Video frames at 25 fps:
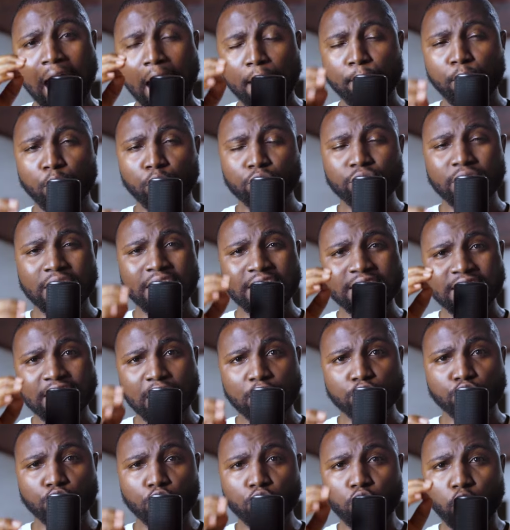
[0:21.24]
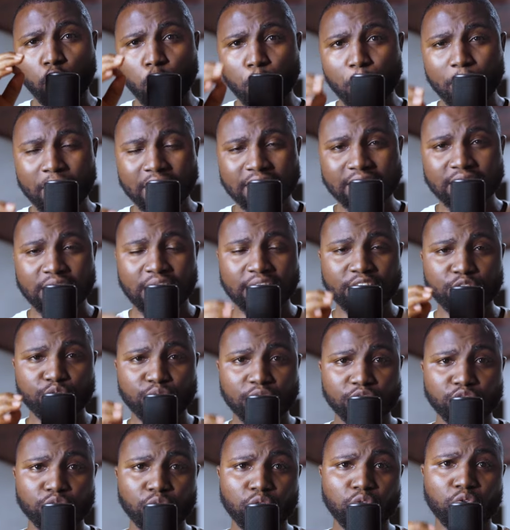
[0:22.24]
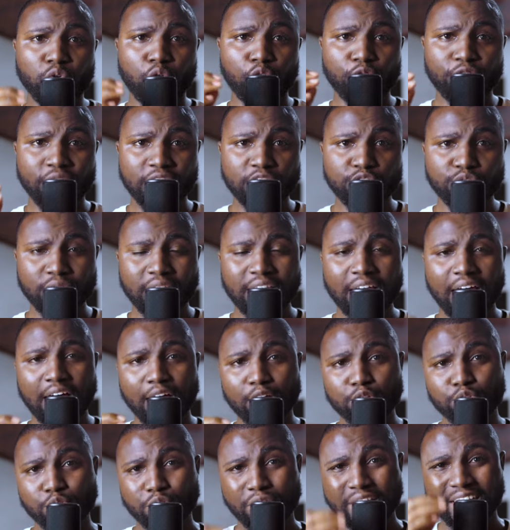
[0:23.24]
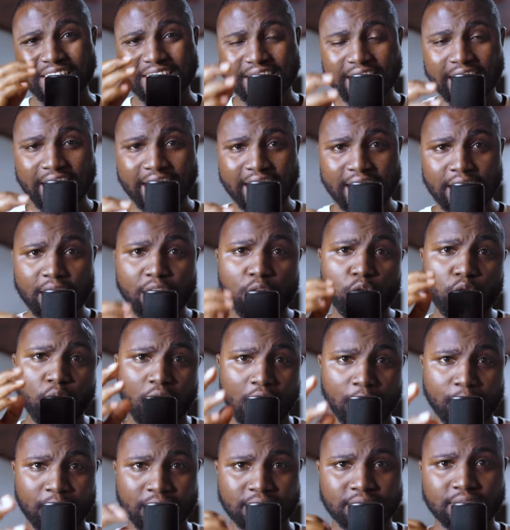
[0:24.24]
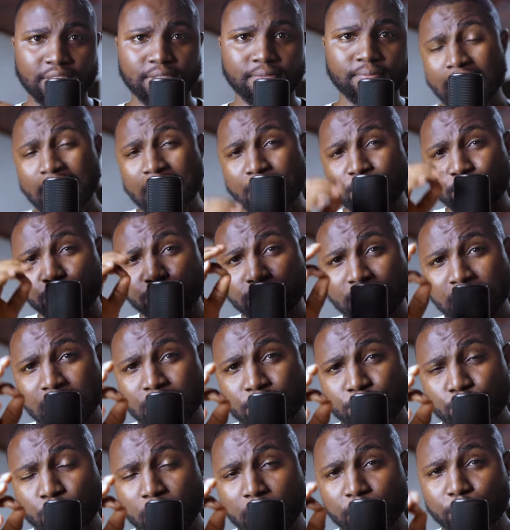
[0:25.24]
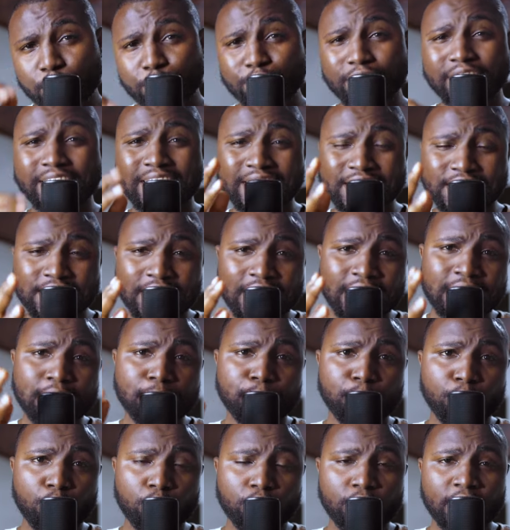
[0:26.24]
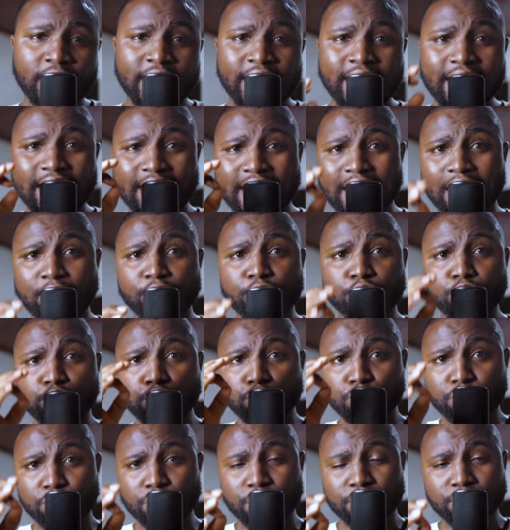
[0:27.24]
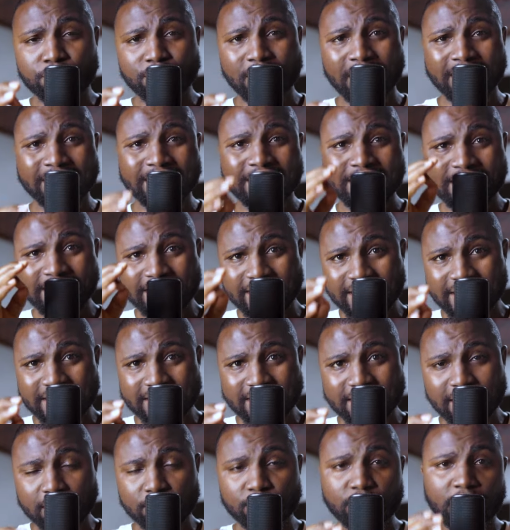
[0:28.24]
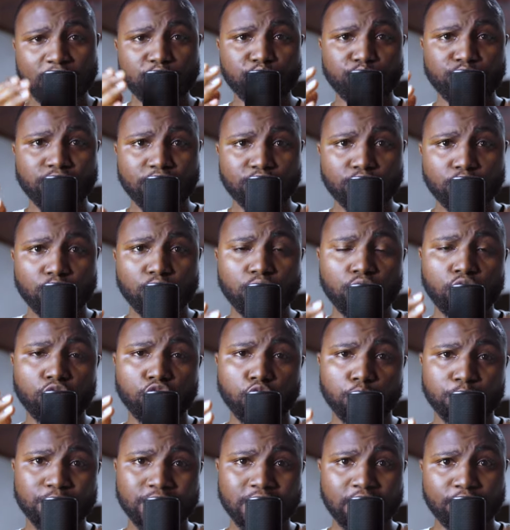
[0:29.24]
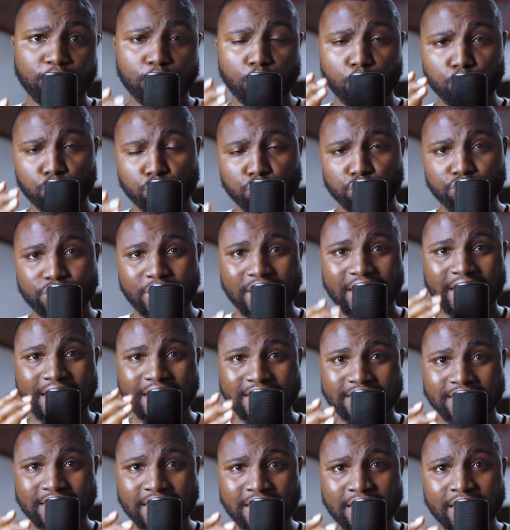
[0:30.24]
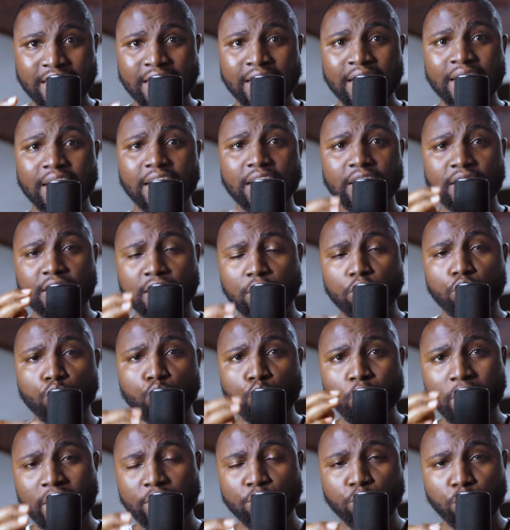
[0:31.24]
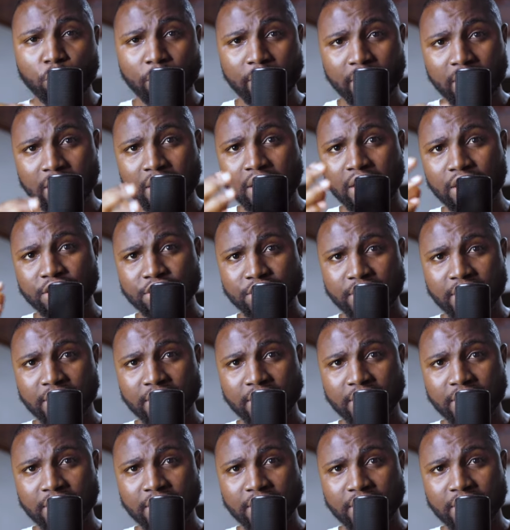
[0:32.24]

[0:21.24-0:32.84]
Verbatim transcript: aborde les enjeux complexes de la situation conflictuelle entre Israël et le Hamas. Et vous allez voir que déjà à l'époque, il a vu juste sur la dégénérescence de la situation que l'on observe aujourd'hui à Gaza et dans le Moyen-Orient en